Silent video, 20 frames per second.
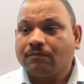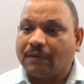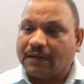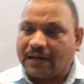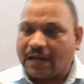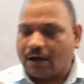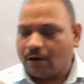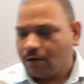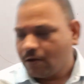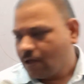
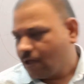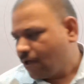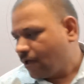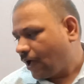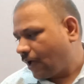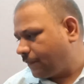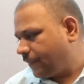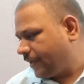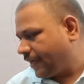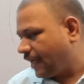बनाओ
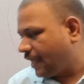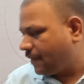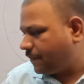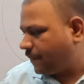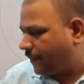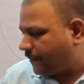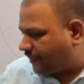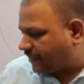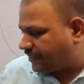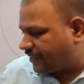अभी कहीं
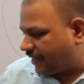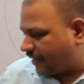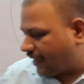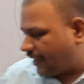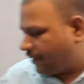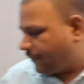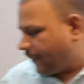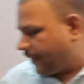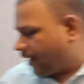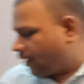पे भी
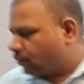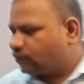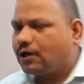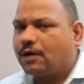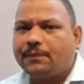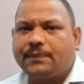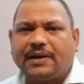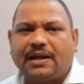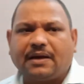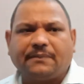सर्कल बनाओ तो
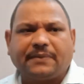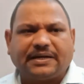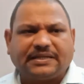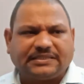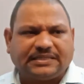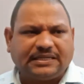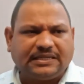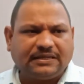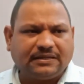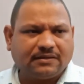अपना
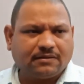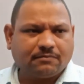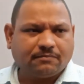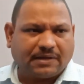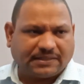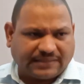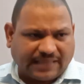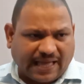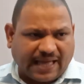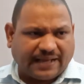मर्जी
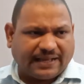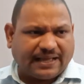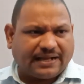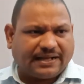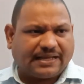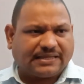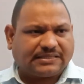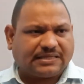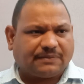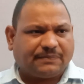बताया क्या
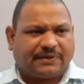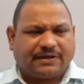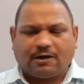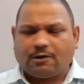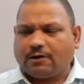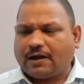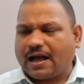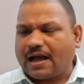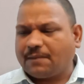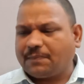कैसा
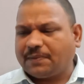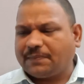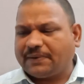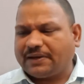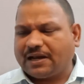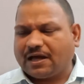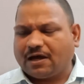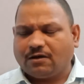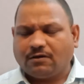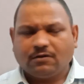बनाओ कहाँ पे
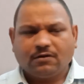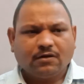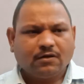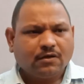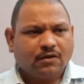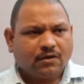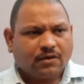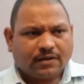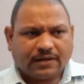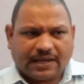बनाओ
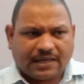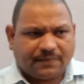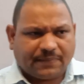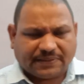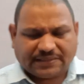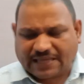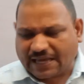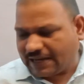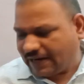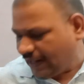नहीं
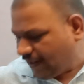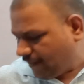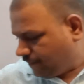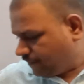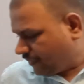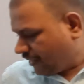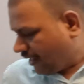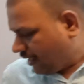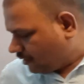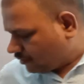बताया ना
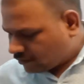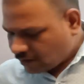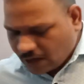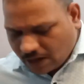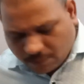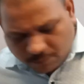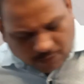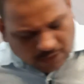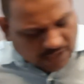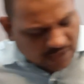तो हम